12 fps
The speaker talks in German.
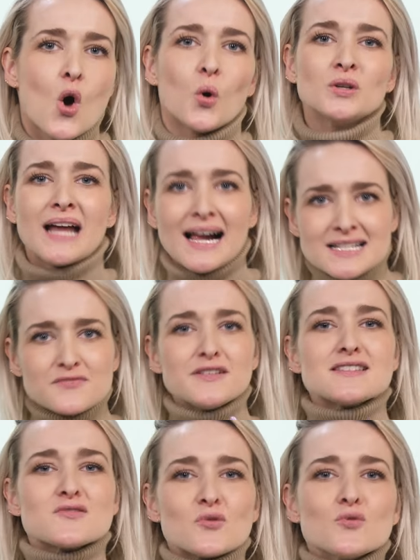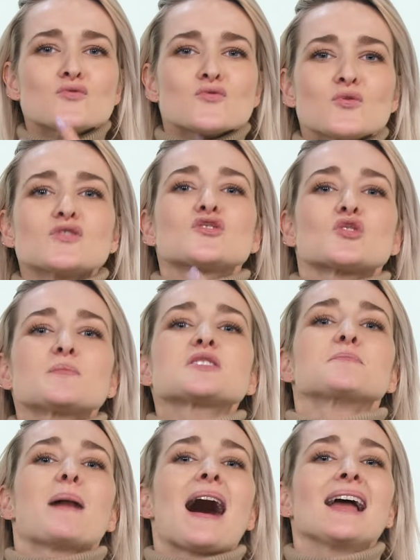Und als wir so nun zum
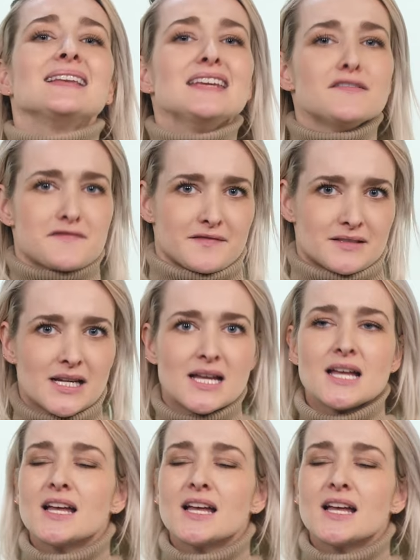Spa liefen,